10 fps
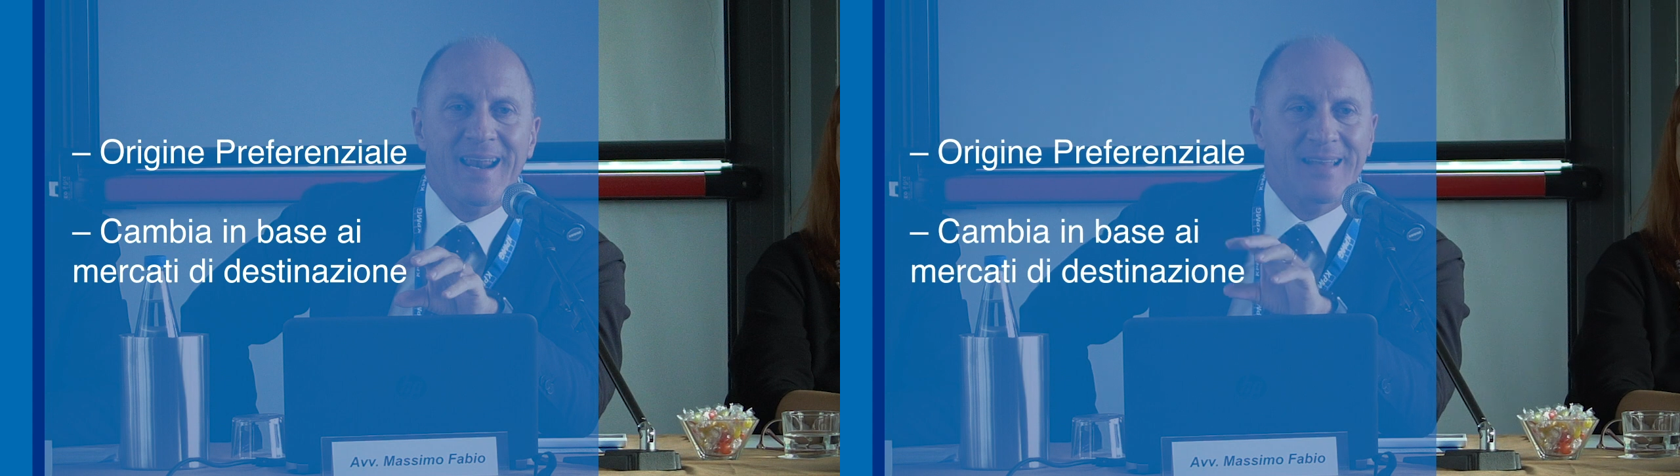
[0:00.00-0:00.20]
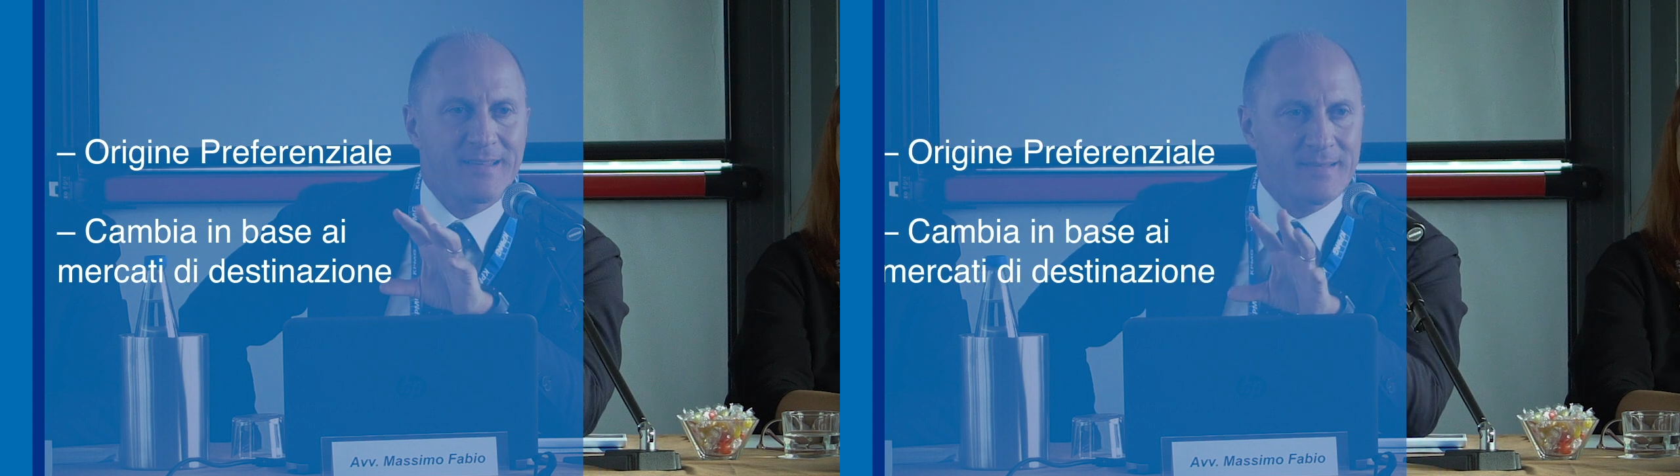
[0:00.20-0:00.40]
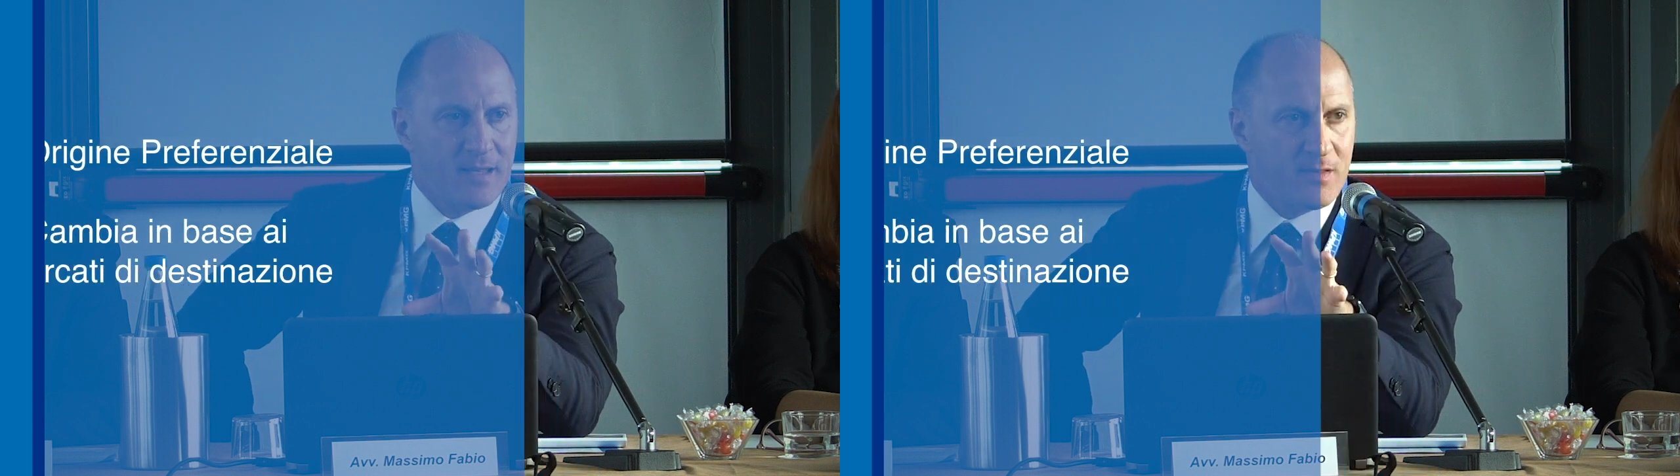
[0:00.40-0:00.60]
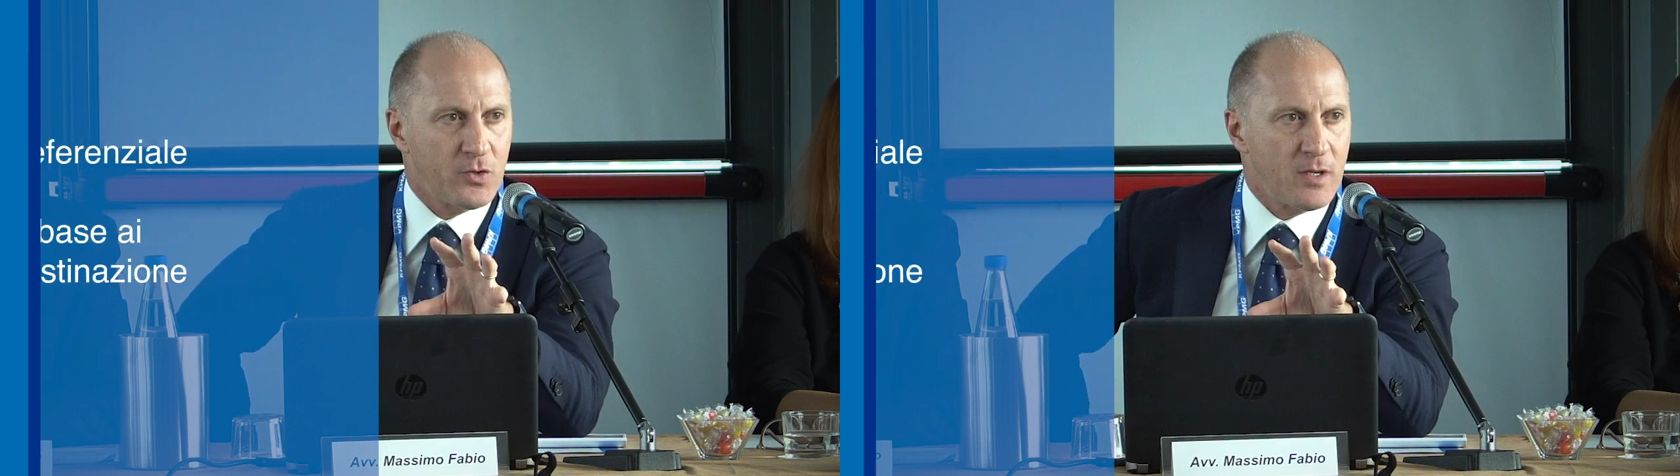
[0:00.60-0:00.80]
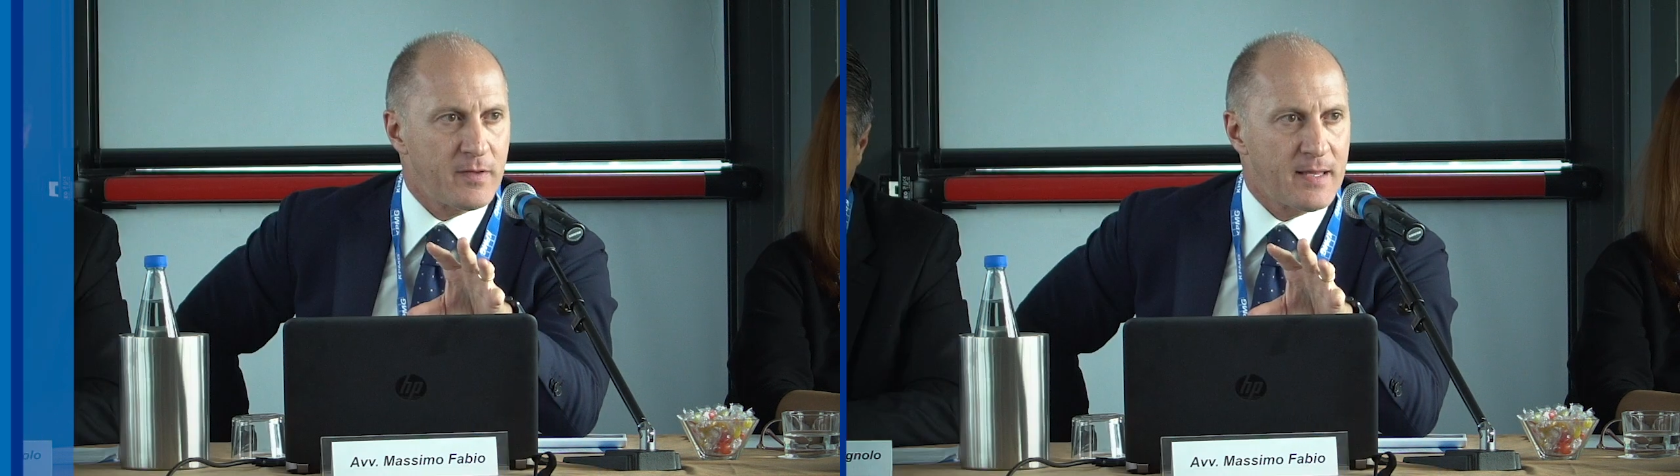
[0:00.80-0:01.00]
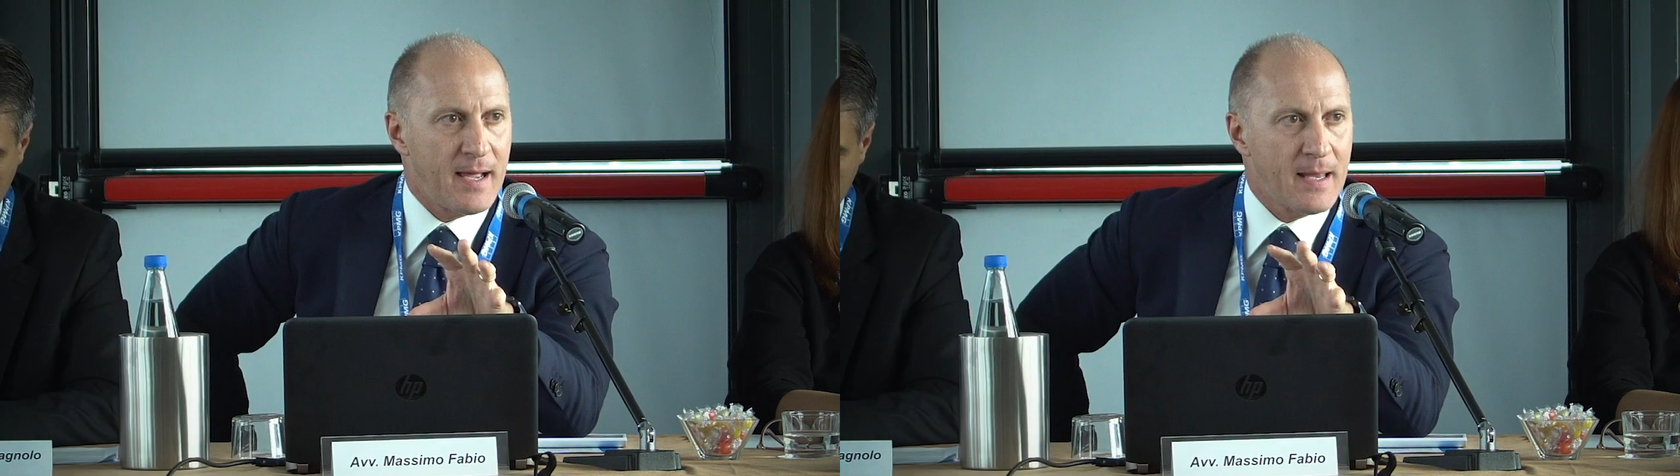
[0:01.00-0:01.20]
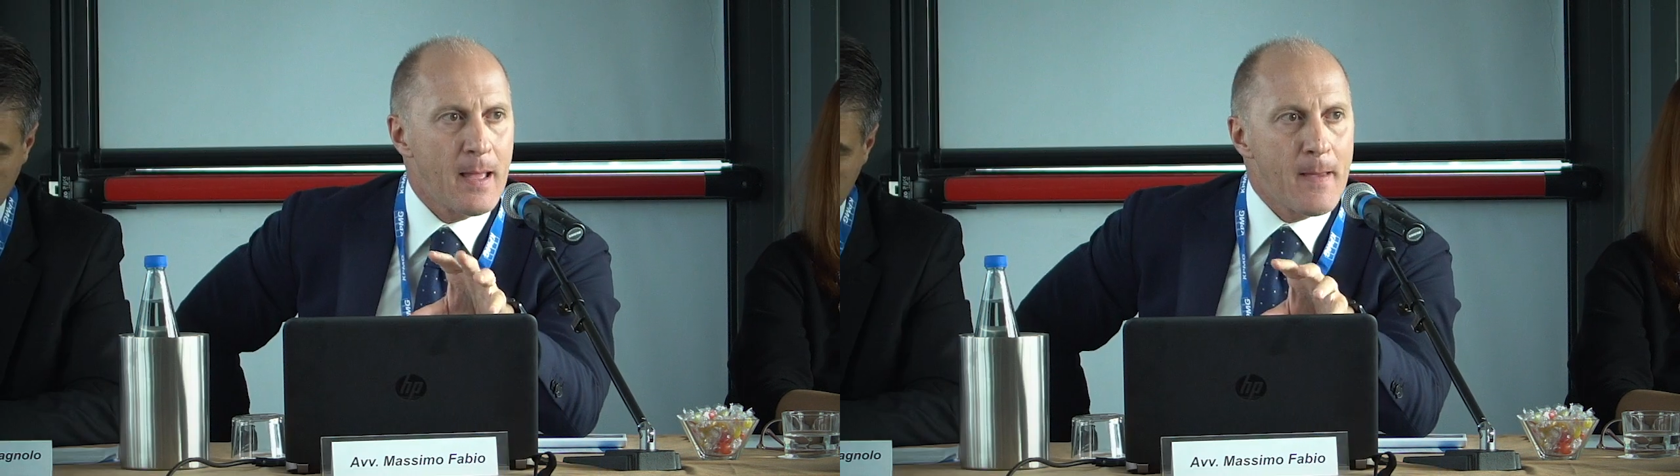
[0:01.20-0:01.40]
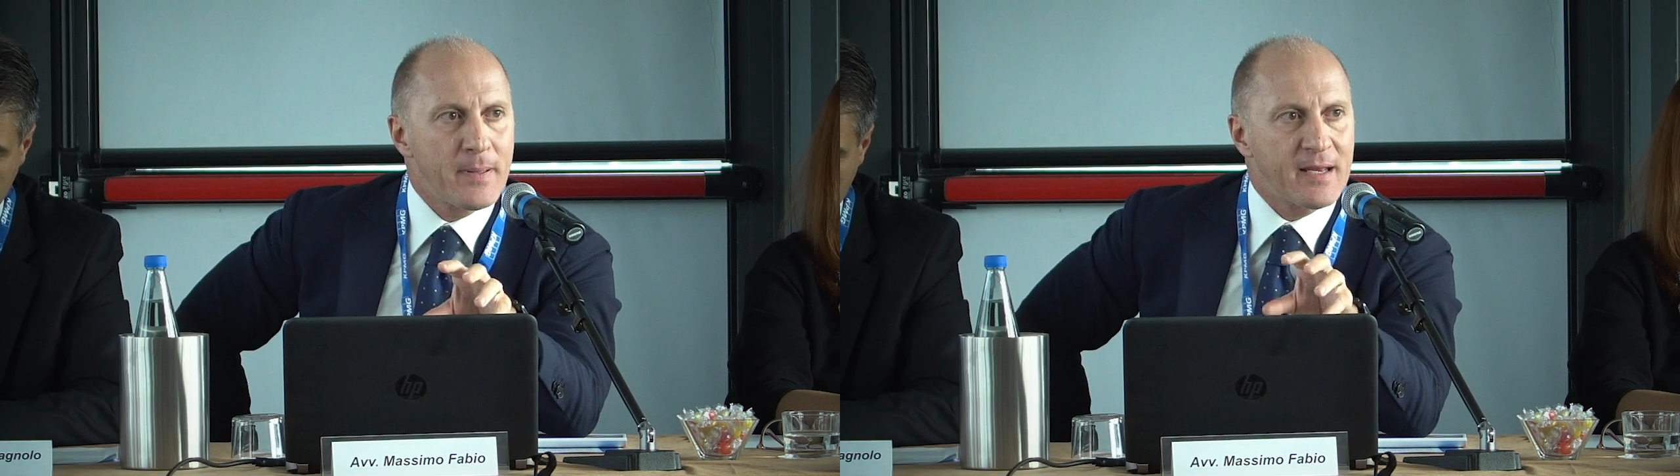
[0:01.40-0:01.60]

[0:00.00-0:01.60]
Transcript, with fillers: dalla destinazione finale